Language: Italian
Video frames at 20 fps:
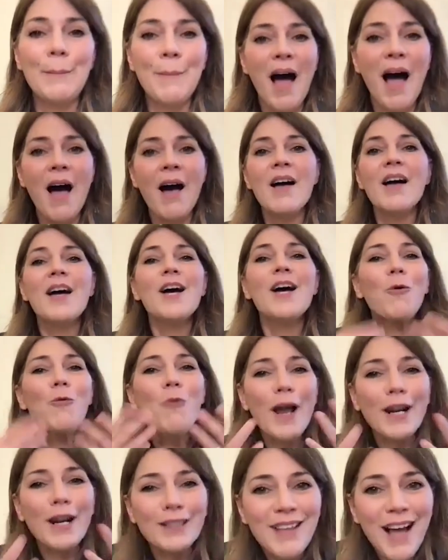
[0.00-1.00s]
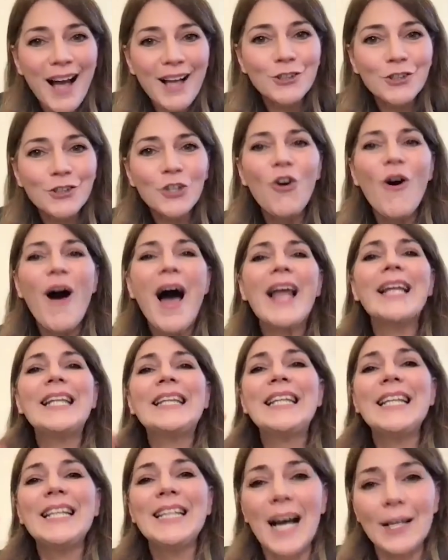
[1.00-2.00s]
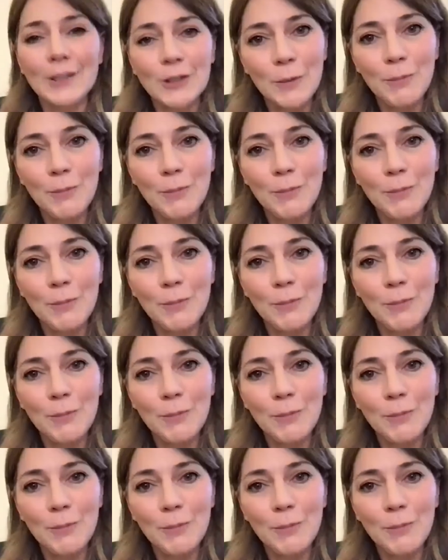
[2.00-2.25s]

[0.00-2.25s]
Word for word: ma guardandolo al di là del